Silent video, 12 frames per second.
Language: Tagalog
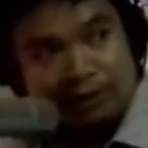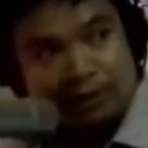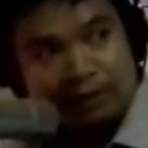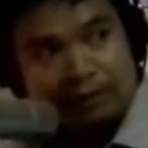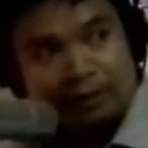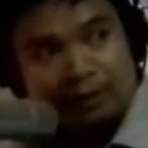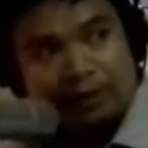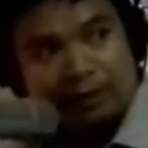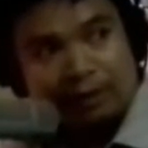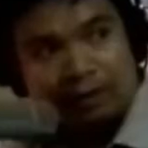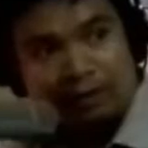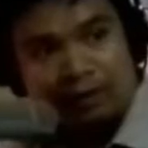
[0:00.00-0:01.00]
Mm, ako.
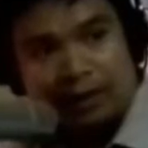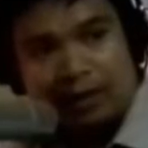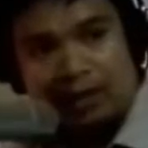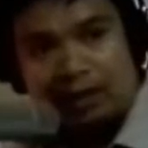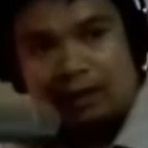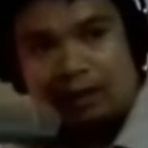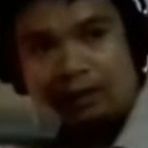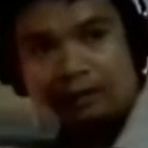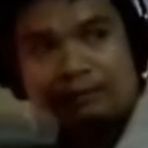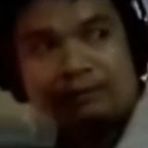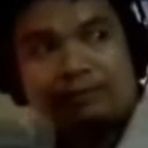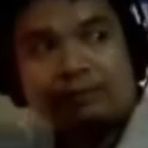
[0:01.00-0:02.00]
Oo, kaya, sa
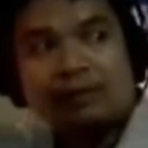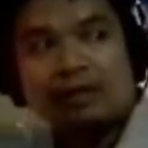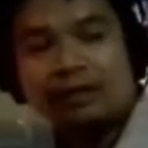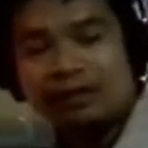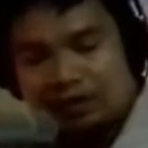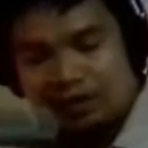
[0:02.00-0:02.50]
Switzerland pa galing.